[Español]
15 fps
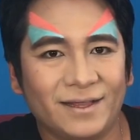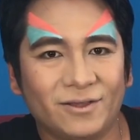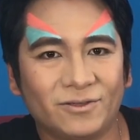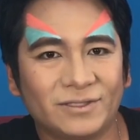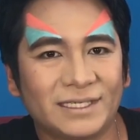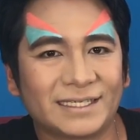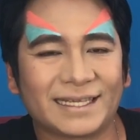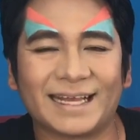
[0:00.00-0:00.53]

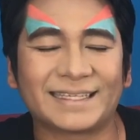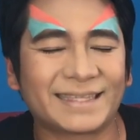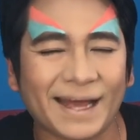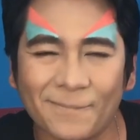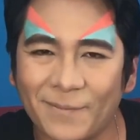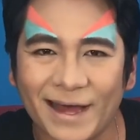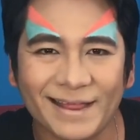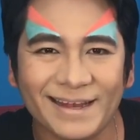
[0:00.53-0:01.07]
Entonces,
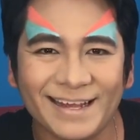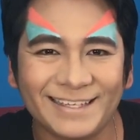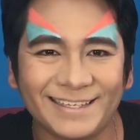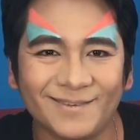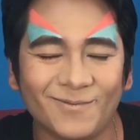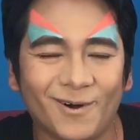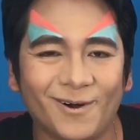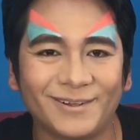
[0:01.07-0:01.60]
está
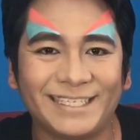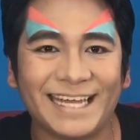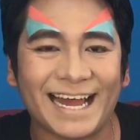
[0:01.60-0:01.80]
padrísimo.